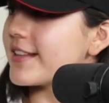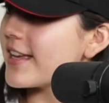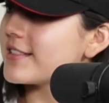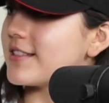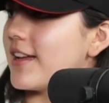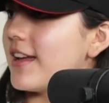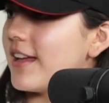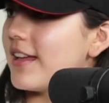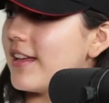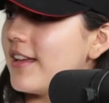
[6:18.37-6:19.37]
sexta.
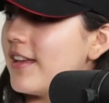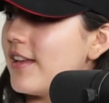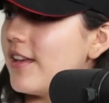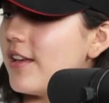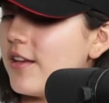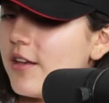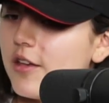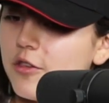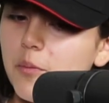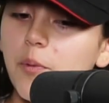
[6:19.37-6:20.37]

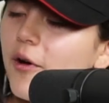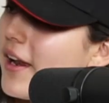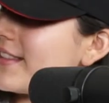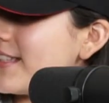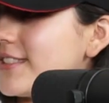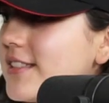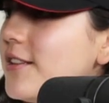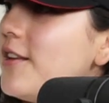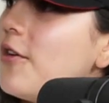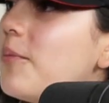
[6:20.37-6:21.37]
Yo pongo la sexta sin ningún